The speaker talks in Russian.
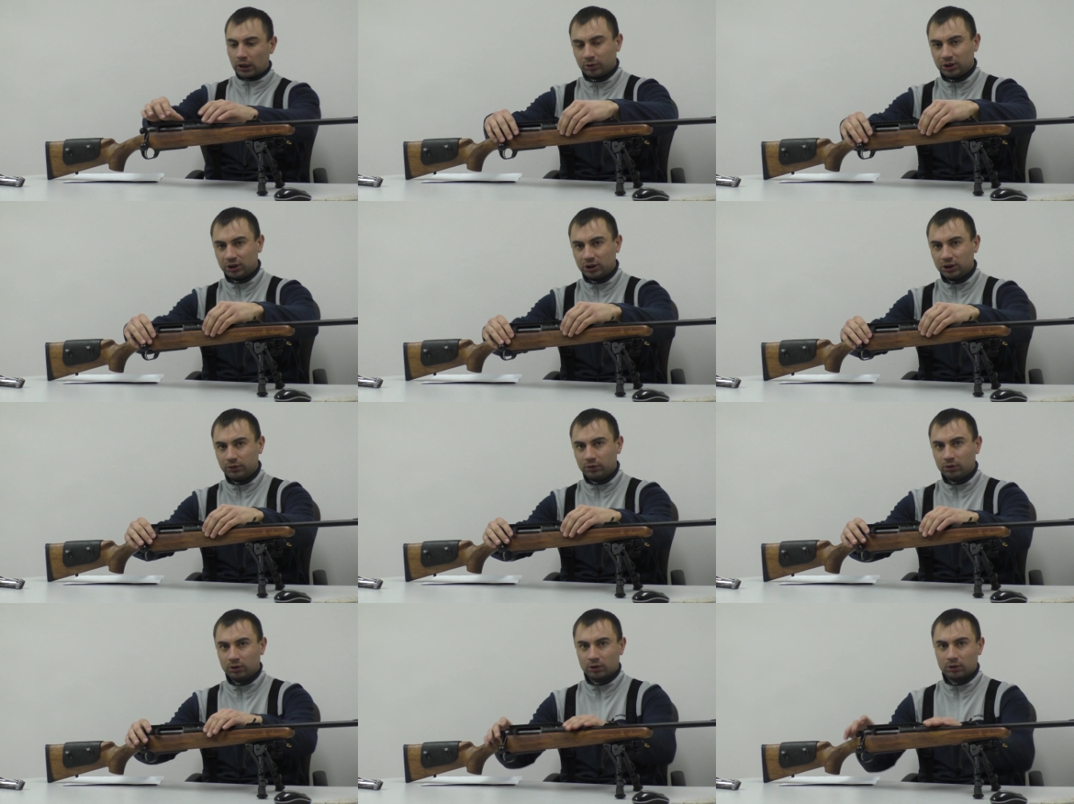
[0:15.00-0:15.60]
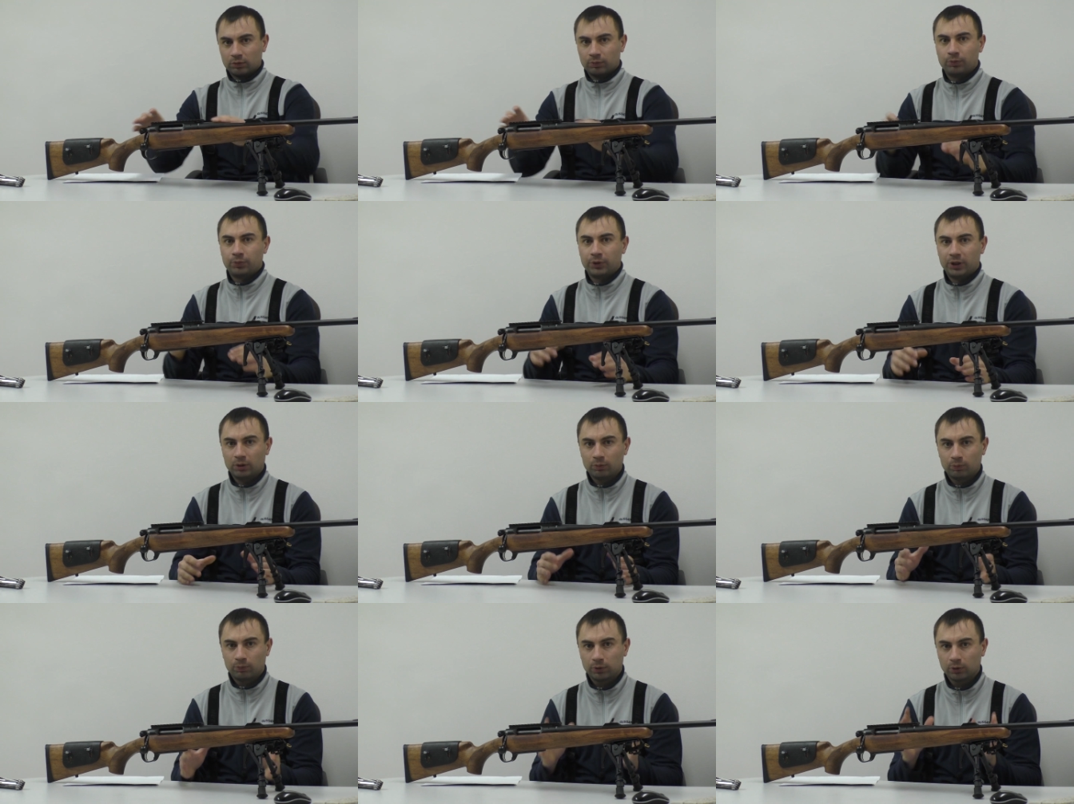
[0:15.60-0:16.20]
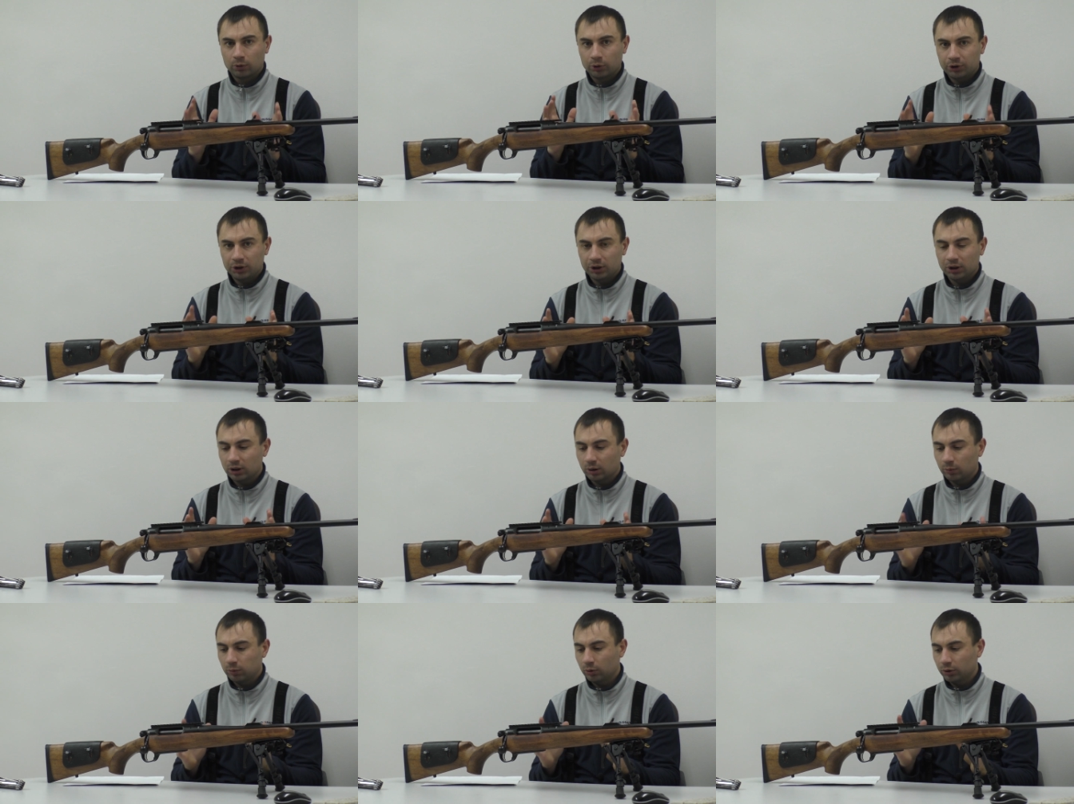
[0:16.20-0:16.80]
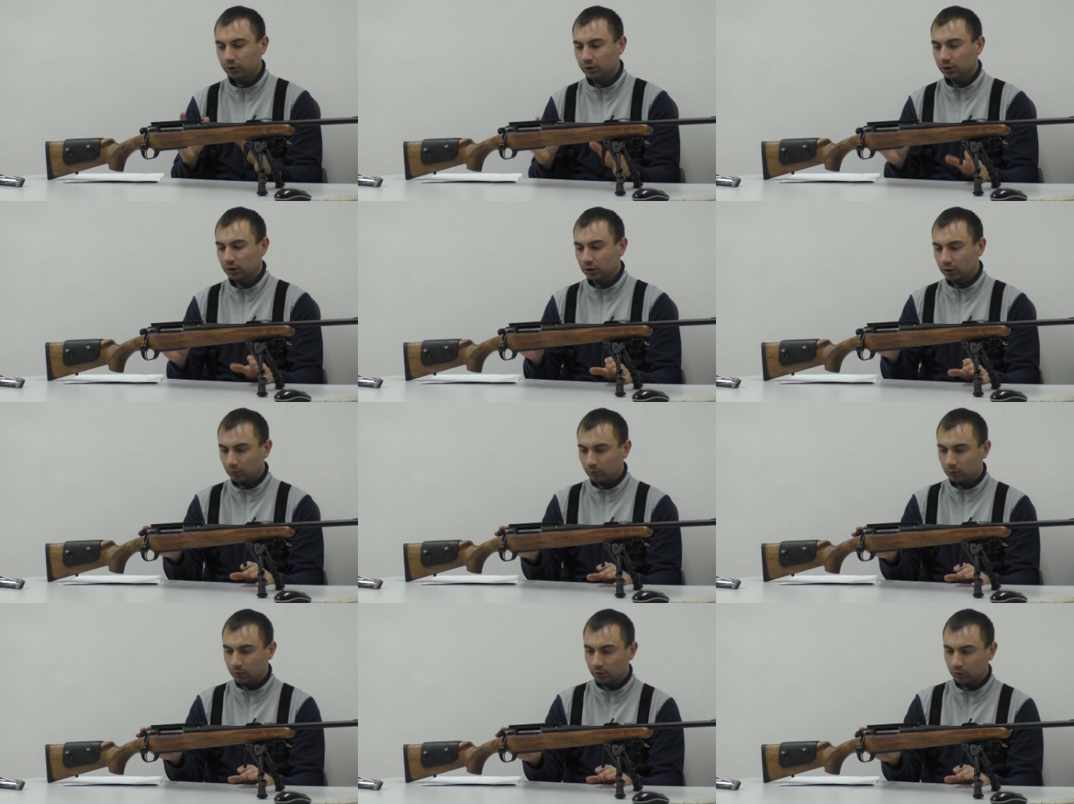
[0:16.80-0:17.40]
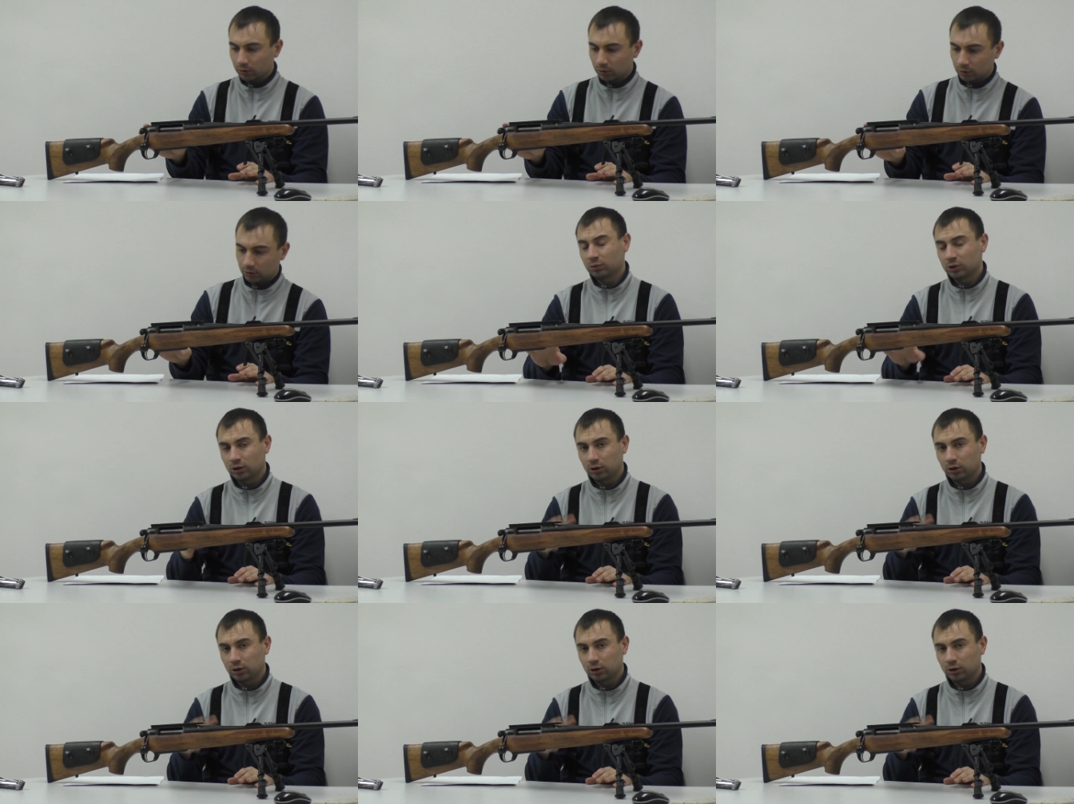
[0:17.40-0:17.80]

ресивер прям плотненько-плотненько был